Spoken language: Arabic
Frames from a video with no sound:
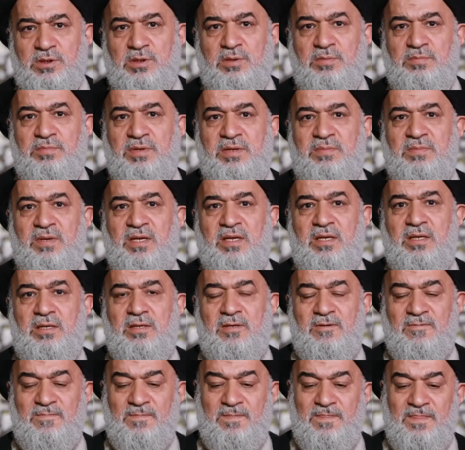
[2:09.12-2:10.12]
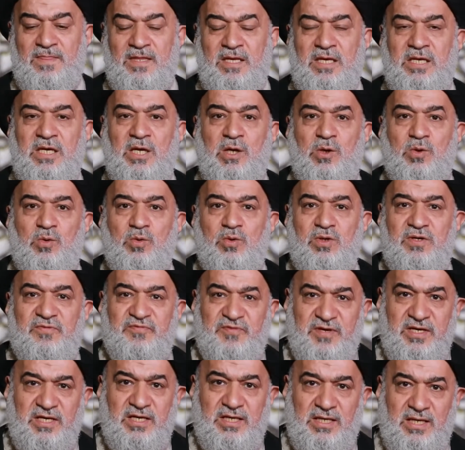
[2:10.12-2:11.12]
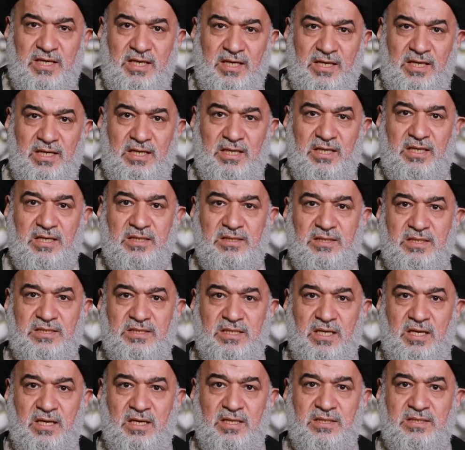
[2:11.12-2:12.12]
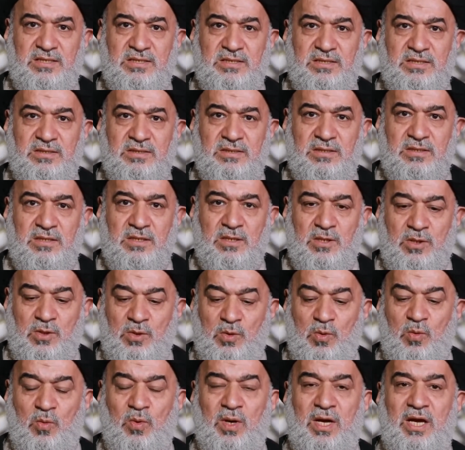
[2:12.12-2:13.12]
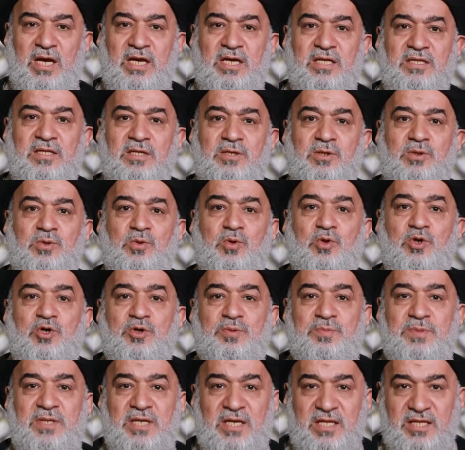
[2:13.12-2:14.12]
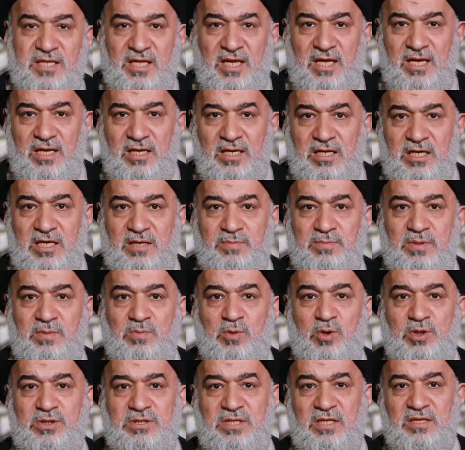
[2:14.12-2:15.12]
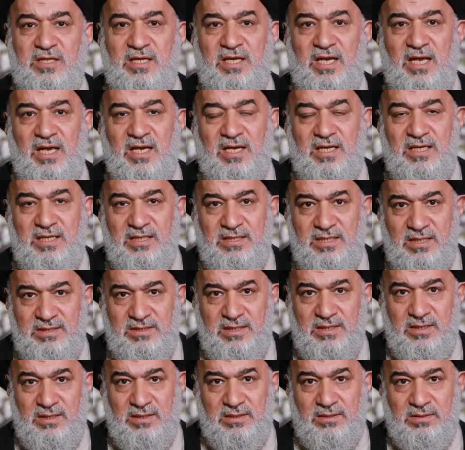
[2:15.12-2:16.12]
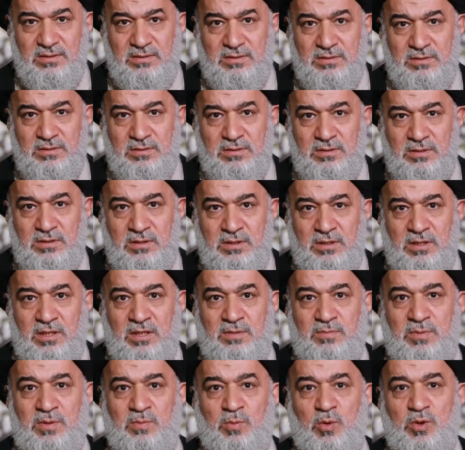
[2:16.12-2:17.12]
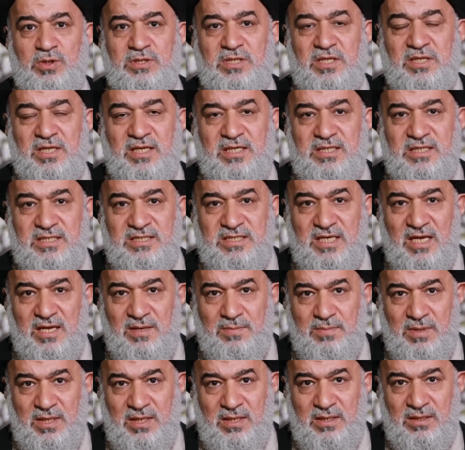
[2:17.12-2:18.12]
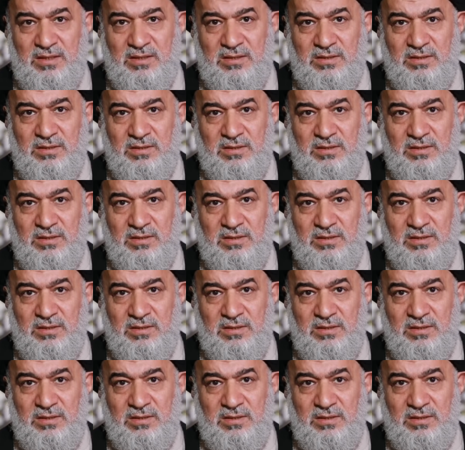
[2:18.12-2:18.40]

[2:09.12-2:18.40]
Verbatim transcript: بما يقول فيه اهل الاختصاص وايضا نكمل ذلك بمقتضى عقيدتنا بمقتضى التزامنا